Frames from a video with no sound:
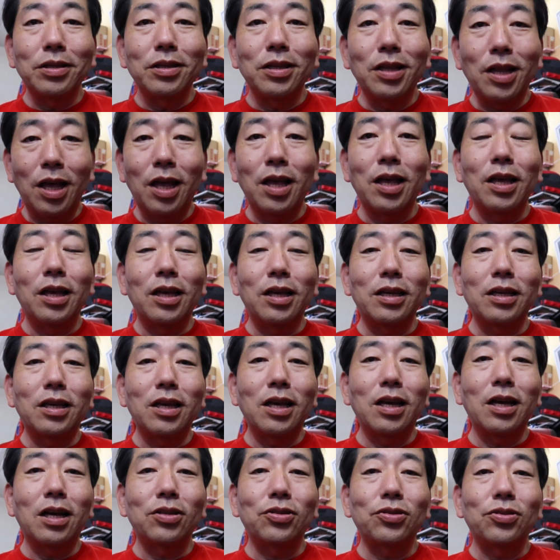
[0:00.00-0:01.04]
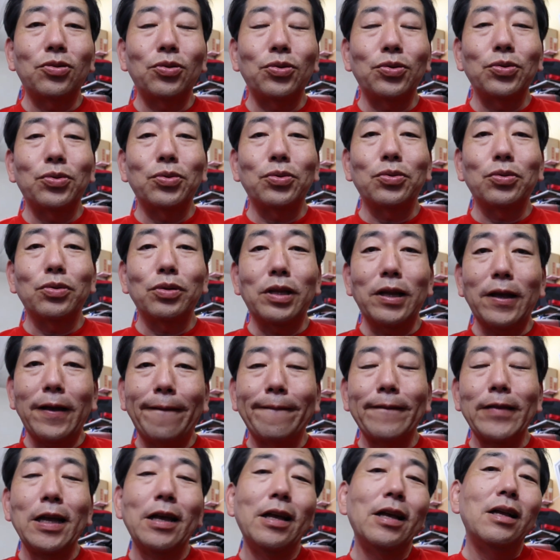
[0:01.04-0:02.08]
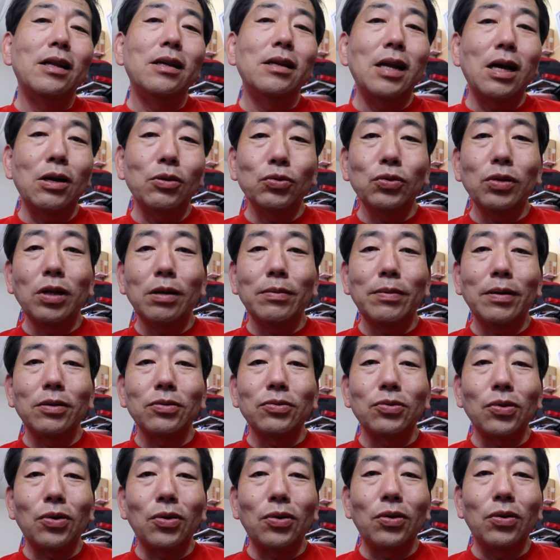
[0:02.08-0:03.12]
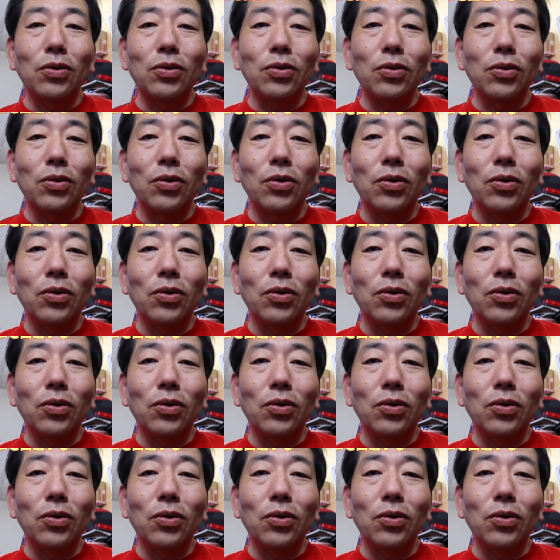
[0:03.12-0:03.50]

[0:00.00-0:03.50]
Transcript: ねえー、啓発ということでラウンドアバウト